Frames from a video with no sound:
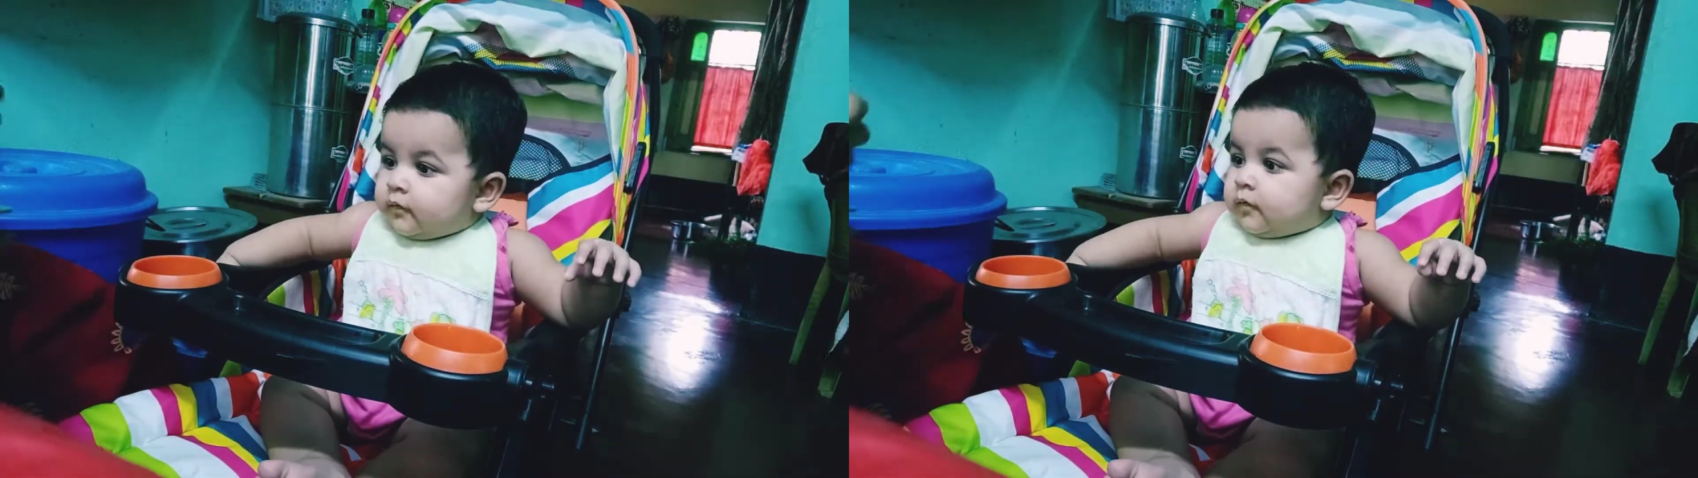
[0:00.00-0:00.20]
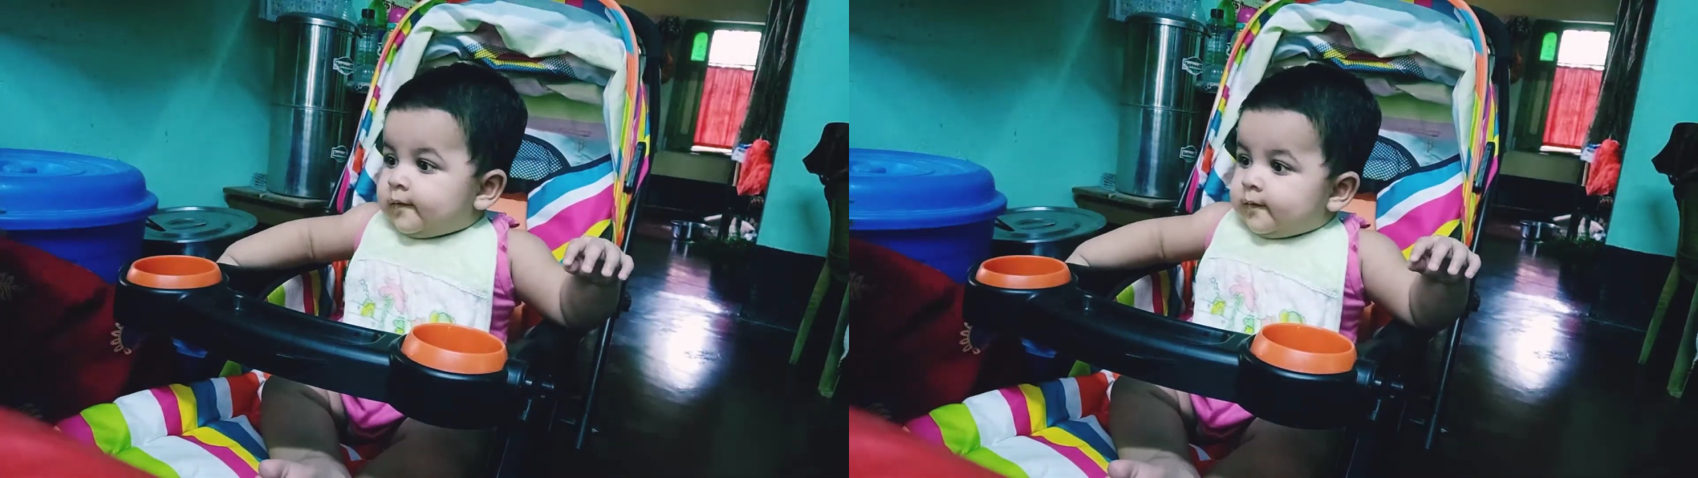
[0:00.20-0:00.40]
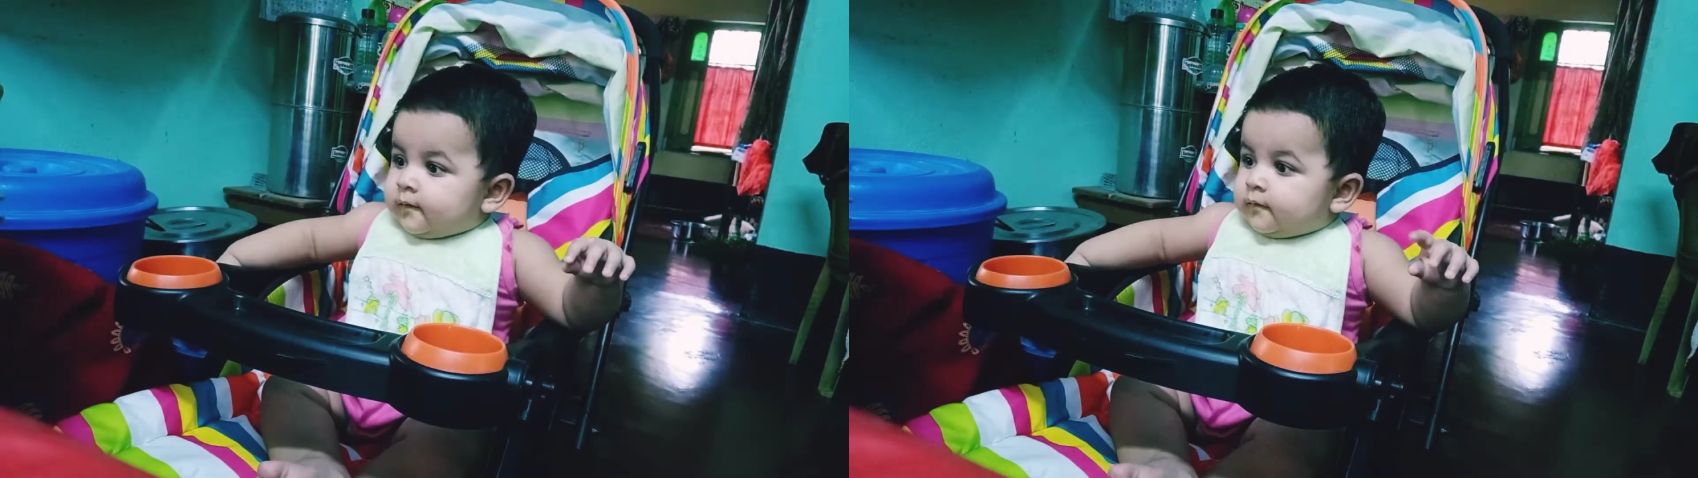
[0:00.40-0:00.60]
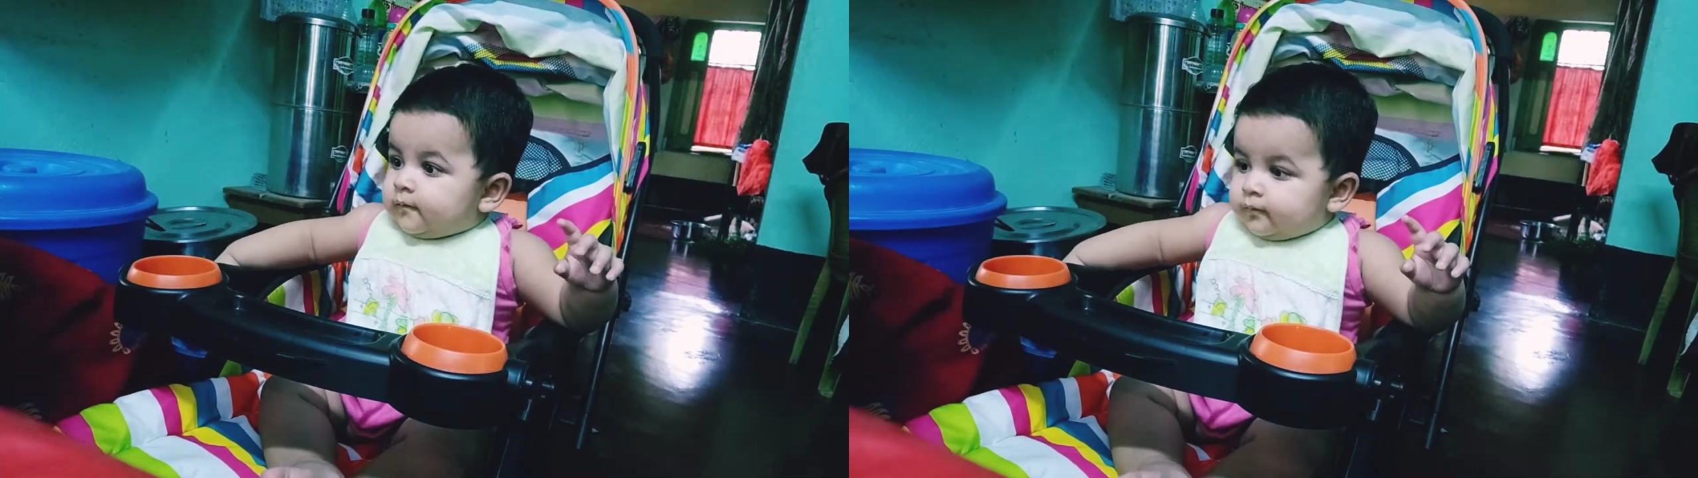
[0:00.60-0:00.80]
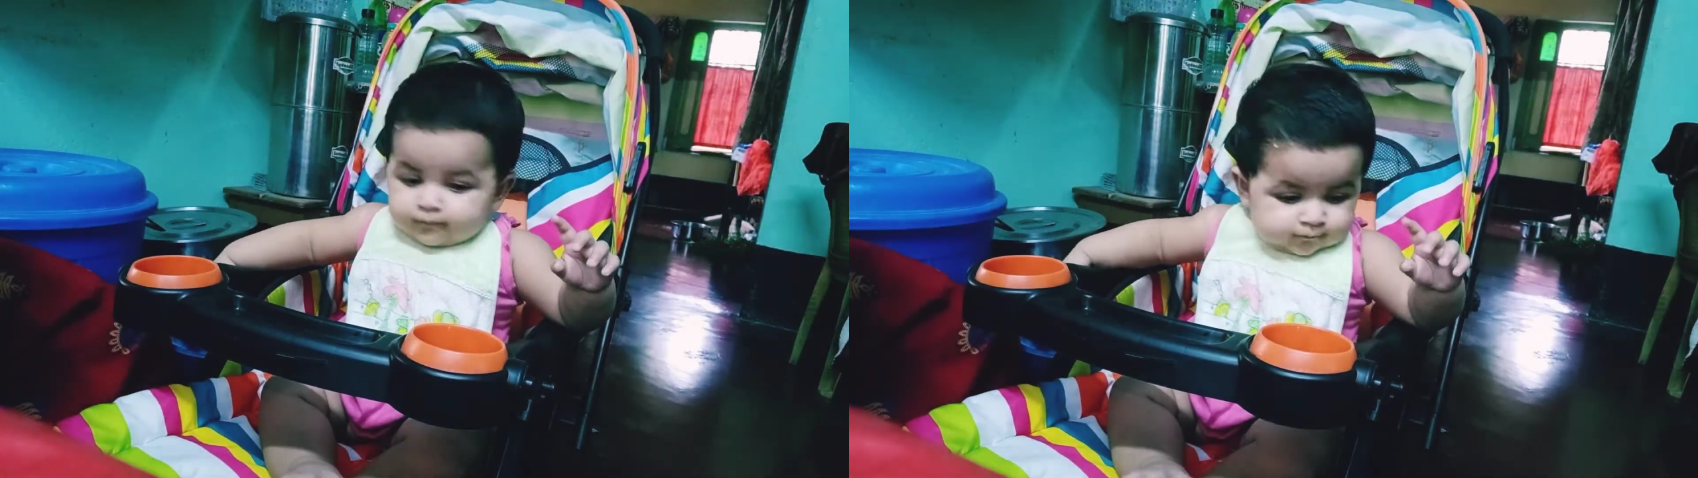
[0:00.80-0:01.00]
করে খাওয়াই
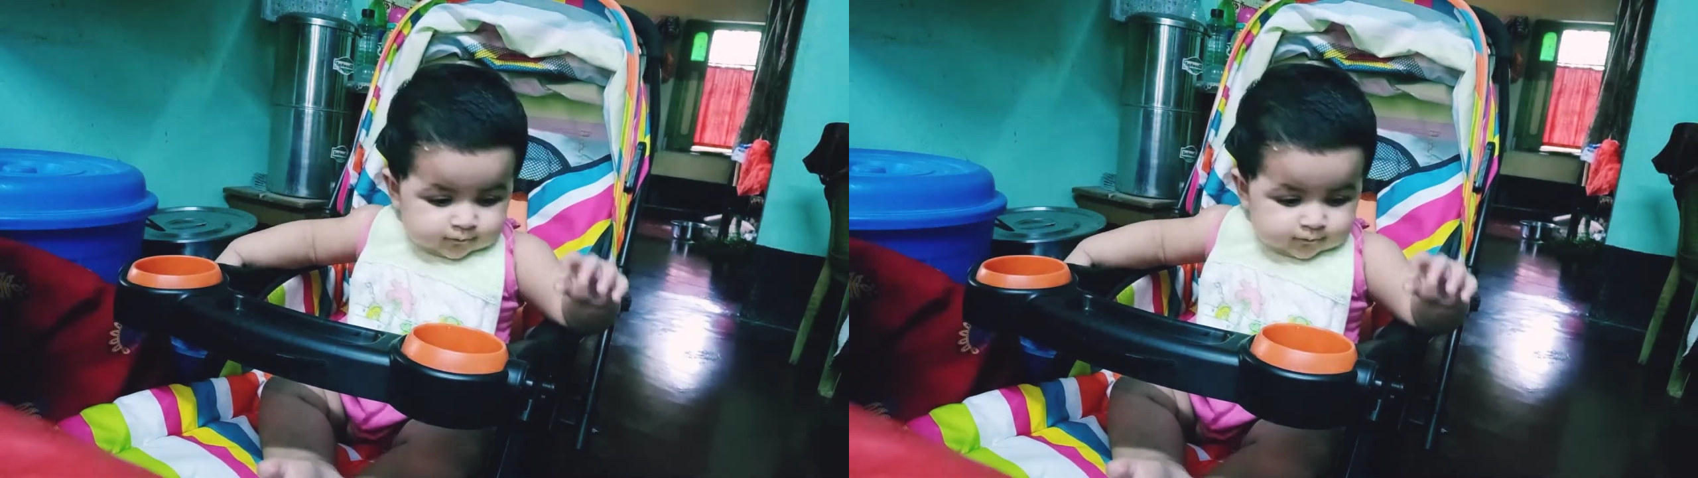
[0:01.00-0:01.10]
আমি